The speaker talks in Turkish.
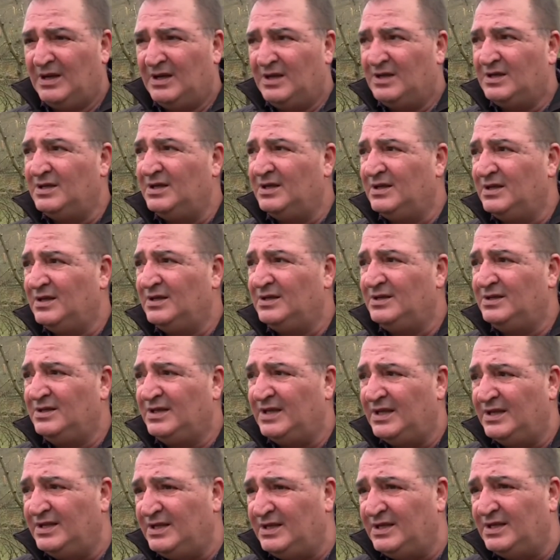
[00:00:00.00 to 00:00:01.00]
e,
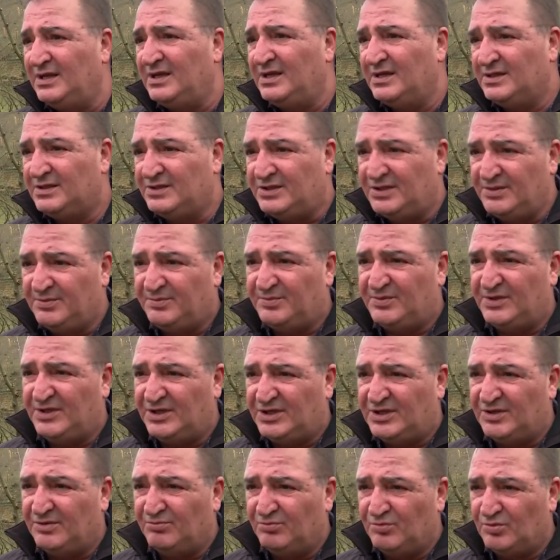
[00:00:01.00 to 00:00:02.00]
yeni tip
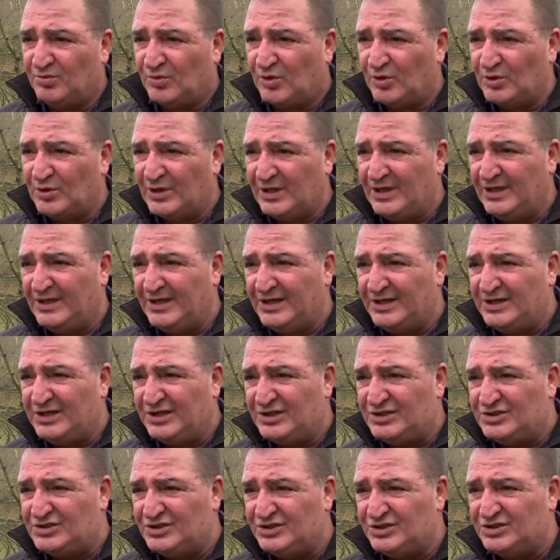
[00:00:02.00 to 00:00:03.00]
dikim modeline
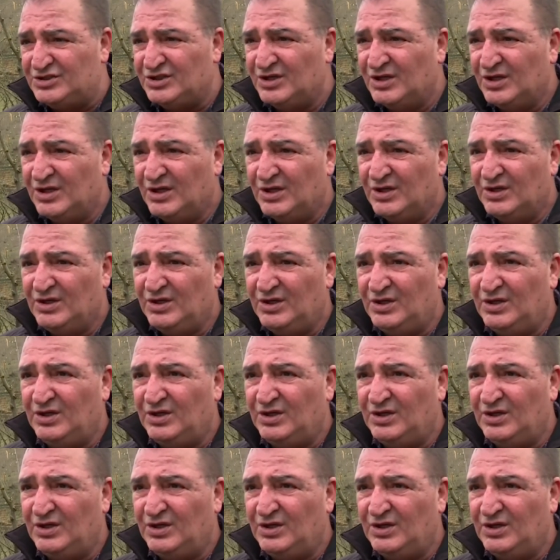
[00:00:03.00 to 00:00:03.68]
geçiş e,